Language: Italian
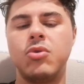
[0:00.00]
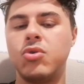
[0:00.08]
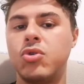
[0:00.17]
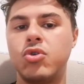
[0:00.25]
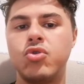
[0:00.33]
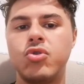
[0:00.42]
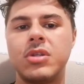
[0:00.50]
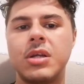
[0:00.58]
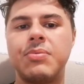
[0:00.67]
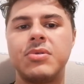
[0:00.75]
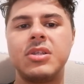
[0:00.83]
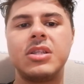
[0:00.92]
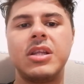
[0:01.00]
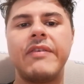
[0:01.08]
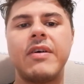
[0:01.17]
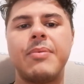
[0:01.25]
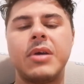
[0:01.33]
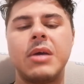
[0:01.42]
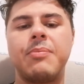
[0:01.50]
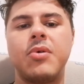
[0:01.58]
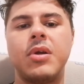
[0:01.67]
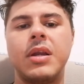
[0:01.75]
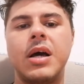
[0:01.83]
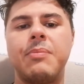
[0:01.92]
molto giusta e positiva perché
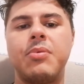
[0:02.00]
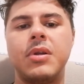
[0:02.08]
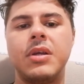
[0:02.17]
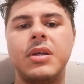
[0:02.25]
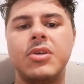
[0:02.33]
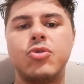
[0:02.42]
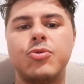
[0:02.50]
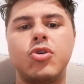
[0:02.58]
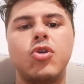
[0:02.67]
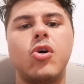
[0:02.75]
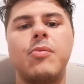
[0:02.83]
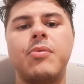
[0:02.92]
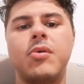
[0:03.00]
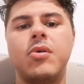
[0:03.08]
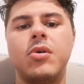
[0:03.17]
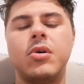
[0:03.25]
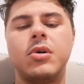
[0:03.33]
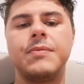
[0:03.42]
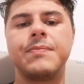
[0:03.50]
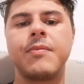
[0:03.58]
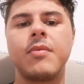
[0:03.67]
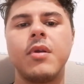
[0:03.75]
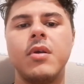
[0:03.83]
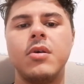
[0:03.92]
poi il Napoli subito dopo
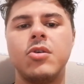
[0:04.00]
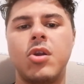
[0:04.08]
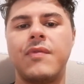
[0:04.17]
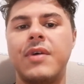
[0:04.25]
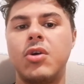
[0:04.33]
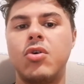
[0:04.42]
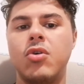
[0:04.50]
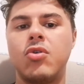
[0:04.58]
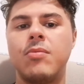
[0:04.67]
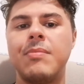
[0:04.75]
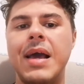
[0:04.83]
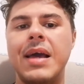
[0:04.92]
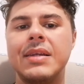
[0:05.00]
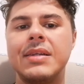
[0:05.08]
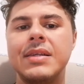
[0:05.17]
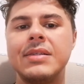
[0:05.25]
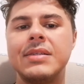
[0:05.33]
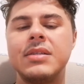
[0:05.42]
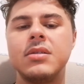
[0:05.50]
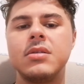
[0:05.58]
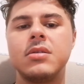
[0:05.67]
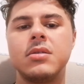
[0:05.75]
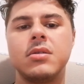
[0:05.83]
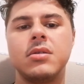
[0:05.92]
trova il gol con Mertens,
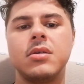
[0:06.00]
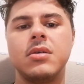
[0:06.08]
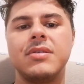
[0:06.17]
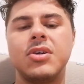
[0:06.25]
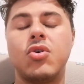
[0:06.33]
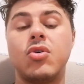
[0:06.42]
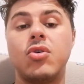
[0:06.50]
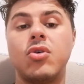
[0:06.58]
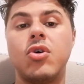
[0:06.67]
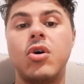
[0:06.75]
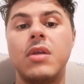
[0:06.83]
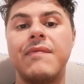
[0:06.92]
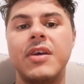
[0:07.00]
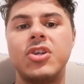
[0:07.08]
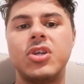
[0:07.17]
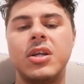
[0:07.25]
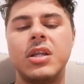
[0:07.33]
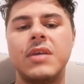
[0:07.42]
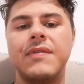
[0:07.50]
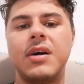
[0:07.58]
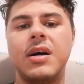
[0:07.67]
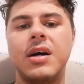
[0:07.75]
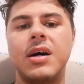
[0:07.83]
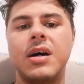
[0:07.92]
eh, secondo gol invece
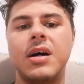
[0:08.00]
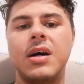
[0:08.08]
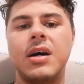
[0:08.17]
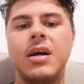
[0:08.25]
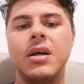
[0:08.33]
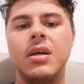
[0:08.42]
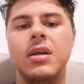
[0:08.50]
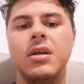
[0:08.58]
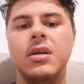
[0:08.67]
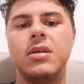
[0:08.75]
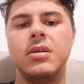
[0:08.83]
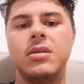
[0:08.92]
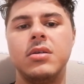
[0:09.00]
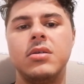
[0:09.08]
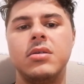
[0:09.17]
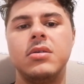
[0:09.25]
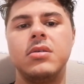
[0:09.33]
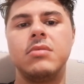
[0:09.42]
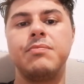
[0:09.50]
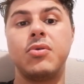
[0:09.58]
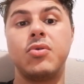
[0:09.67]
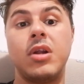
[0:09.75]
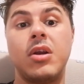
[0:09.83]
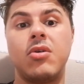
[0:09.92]
arriva eh, per
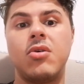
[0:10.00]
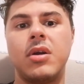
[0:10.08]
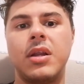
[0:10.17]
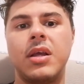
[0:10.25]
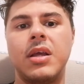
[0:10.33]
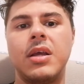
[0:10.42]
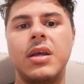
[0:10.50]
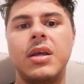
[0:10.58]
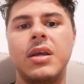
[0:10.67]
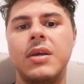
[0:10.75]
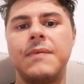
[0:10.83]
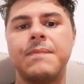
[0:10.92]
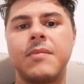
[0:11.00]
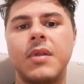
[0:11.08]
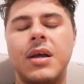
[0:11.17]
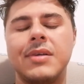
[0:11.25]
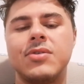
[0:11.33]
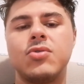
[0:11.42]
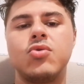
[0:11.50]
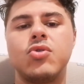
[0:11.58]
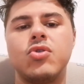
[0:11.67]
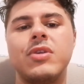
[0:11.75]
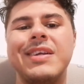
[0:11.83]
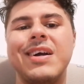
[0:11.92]
un errore
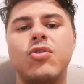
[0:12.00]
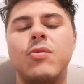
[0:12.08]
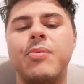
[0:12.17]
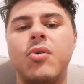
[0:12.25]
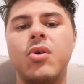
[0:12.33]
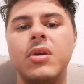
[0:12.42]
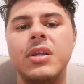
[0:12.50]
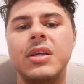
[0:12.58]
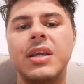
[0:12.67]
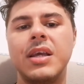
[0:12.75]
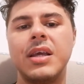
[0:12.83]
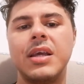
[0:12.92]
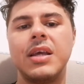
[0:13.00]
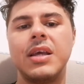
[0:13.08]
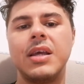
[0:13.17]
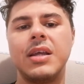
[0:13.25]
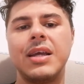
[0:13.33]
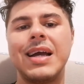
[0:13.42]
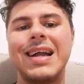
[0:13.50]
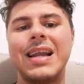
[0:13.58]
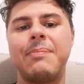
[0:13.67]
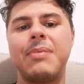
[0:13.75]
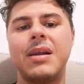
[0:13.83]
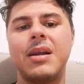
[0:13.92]
assurdo di Jacoponi che regala
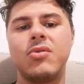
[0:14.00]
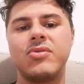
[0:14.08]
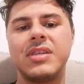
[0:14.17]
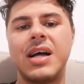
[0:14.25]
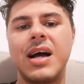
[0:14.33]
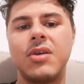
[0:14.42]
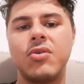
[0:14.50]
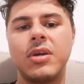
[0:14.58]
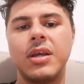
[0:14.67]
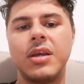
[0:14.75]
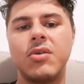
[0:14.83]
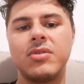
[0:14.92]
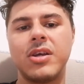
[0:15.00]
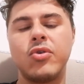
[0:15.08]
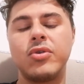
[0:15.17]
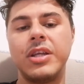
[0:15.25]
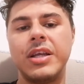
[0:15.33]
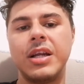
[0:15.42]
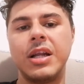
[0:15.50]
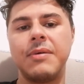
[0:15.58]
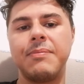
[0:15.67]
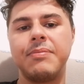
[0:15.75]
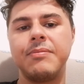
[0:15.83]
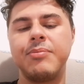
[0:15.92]
la palla a Lozano, che Lozano tira
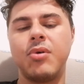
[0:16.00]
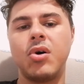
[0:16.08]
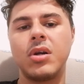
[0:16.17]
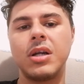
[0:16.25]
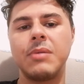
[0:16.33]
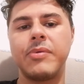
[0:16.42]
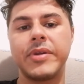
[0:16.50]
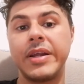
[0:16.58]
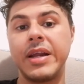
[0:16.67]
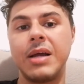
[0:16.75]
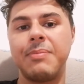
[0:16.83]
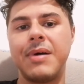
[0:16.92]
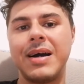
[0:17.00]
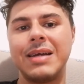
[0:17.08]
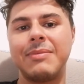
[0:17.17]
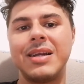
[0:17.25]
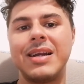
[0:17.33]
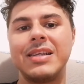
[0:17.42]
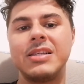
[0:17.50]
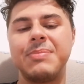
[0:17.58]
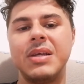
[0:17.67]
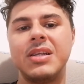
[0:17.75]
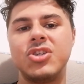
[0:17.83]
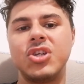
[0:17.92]
la, in porta, le portiere tirare la para, ma nella
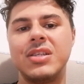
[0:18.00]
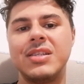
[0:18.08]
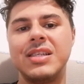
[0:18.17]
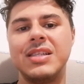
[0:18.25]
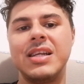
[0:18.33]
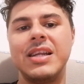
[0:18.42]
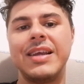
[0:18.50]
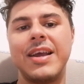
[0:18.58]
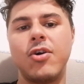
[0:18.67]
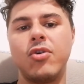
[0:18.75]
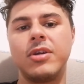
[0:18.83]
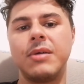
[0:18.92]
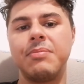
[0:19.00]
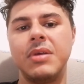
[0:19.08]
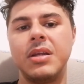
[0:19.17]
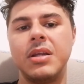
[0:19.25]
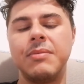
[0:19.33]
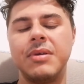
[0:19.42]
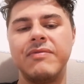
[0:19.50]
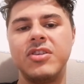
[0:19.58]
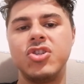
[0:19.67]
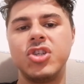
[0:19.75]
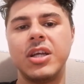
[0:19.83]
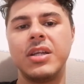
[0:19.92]
respinta c'è Insigne lì che col tapin
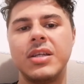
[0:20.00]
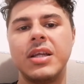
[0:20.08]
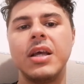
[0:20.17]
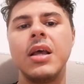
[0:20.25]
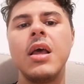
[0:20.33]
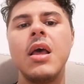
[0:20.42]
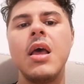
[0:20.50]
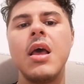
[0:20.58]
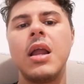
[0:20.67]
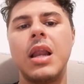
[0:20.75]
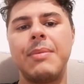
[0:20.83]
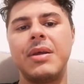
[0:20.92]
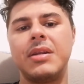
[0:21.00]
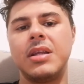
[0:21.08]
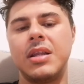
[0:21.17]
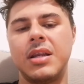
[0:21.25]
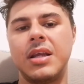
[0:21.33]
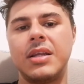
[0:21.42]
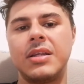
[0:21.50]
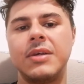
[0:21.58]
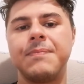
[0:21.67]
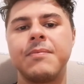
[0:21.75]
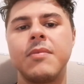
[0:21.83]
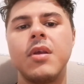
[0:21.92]
vincente la mette in
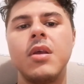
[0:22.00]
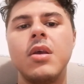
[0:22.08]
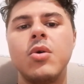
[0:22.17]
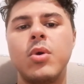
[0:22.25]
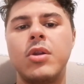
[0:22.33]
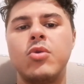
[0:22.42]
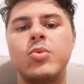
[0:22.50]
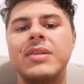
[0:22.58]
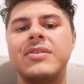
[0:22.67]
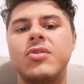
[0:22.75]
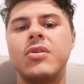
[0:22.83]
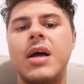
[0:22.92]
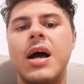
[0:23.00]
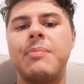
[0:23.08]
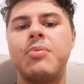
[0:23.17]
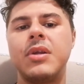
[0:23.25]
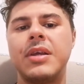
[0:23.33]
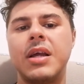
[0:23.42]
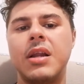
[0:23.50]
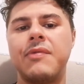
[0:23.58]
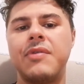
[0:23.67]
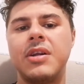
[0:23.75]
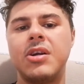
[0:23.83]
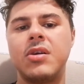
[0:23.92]
rete. Quindi un 2-0 Napoli che alla
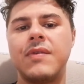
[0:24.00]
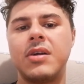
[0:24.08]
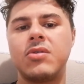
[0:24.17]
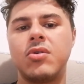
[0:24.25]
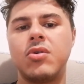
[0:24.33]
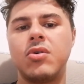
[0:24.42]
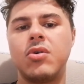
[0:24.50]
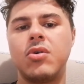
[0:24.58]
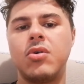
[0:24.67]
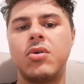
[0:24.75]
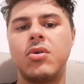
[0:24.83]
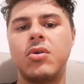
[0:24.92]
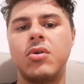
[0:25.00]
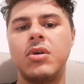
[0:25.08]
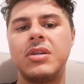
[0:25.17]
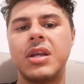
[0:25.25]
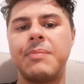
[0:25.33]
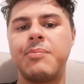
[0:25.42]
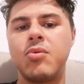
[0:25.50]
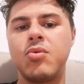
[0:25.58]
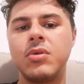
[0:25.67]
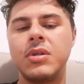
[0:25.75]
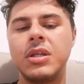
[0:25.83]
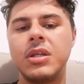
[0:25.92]
fine ha trovato i tre
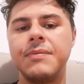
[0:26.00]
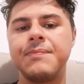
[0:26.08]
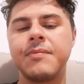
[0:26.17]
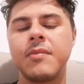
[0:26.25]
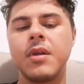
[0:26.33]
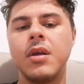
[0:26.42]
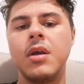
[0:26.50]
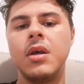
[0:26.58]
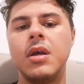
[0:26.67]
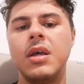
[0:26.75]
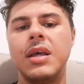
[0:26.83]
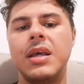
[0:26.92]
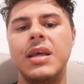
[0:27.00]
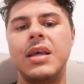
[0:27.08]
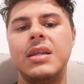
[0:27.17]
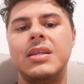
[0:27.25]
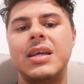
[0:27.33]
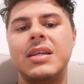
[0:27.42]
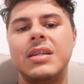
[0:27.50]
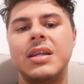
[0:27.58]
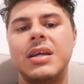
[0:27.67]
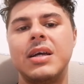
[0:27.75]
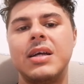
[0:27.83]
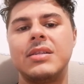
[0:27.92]
punti e niente
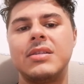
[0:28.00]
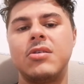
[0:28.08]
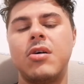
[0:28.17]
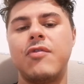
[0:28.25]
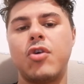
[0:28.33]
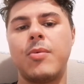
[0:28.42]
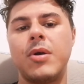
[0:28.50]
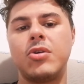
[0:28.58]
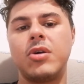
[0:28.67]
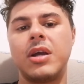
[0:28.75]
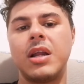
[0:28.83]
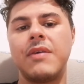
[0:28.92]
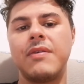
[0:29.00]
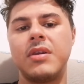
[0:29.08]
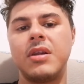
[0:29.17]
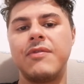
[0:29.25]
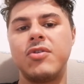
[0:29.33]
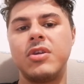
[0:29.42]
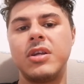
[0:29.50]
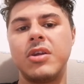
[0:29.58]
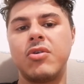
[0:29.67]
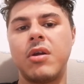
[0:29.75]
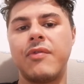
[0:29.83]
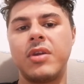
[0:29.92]
ragazzi, ovvio, come ho detto anche nel, nel video di ieri
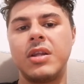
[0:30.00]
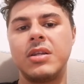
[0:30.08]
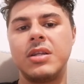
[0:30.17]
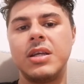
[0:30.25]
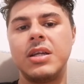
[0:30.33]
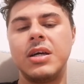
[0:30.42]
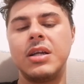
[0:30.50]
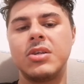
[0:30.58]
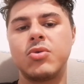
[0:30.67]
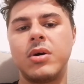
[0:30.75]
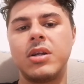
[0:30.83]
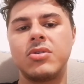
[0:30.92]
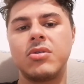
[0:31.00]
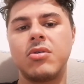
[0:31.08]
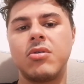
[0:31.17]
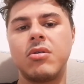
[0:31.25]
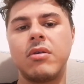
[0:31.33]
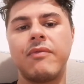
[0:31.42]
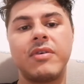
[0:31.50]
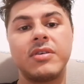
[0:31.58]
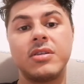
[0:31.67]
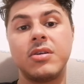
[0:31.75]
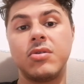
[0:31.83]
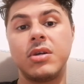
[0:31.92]
con la Fiorentina, le squadre sono ancora in fase
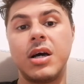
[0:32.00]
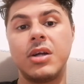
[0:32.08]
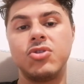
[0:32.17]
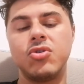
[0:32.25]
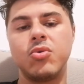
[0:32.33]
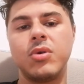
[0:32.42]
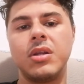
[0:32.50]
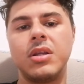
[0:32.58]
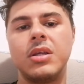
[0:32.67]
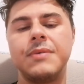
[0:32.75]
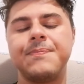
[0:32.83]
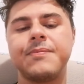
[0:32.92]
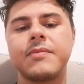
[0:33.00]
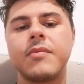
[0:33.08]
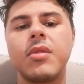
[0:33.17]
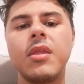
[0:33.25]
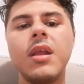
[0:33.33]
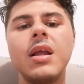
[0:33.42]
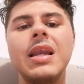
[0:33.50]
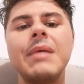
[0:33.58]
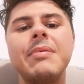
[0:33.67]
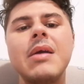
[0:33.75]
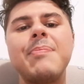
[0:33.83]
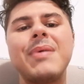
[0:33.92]
di rodaggio, quindi le
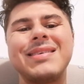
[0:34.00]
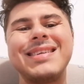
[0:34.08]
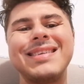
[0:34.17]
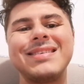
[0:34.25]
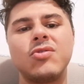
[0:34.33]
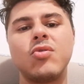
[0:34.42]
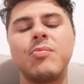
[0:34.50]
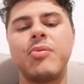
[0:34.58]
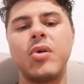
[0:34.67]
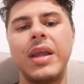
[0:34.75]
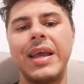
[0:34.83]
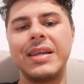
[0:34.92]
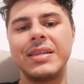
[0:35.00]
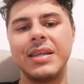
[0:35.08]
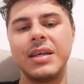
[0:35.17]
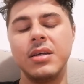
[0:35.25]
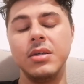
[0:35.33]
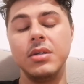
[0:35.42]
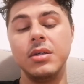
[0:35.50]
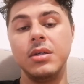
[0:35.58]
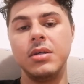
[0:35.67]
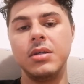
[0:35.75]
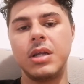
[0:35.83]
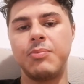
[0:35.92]
prime partite sono un po' lente
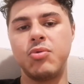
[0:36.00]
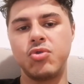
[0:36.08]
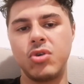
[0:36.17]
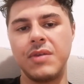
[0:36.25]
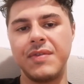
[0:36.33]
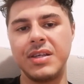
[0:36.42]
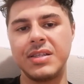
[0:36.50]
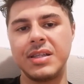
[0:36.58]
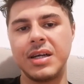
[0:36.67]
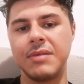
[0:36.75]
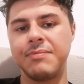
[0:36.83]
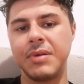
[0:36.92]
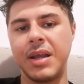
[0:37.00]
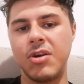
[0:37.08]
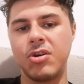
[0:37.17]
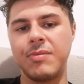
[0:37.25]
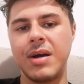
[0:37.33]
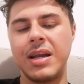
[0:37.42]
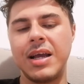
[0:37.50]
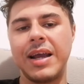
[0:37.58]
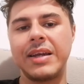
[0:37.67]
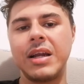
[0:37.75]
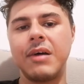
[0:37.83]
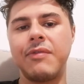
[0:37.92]
dal punto di vista, perché è normale
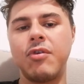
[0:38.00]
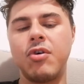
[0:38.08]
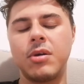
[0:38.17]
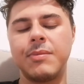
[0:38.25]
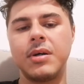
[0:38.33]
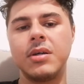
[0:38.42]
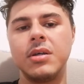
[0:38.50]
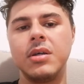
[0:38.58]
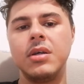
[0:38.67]
anche della forma.